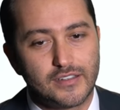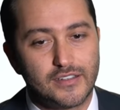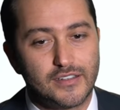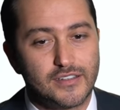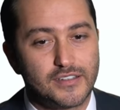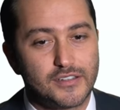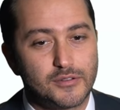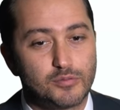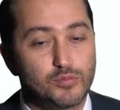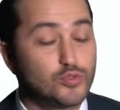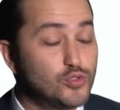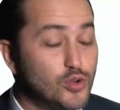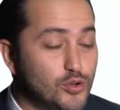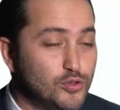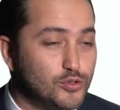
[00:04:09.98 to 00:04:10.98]
Ee, bu
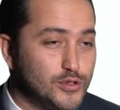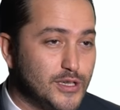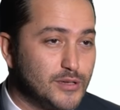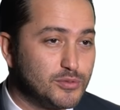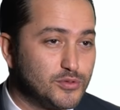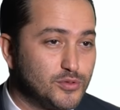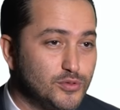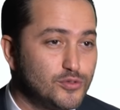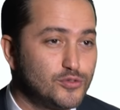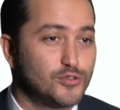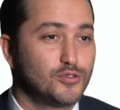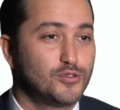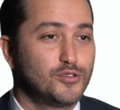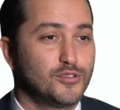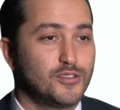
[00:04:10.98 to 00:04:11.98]
çok güzel bir soru
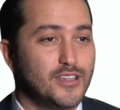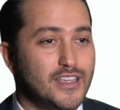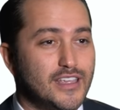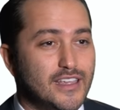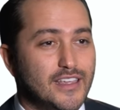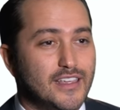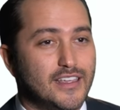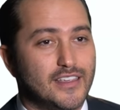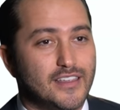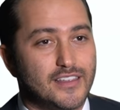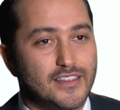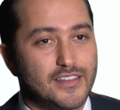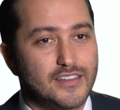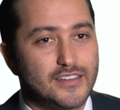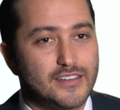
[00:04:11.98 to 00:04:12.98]
çünkü
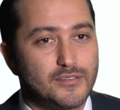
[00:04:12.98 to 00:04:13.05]
e,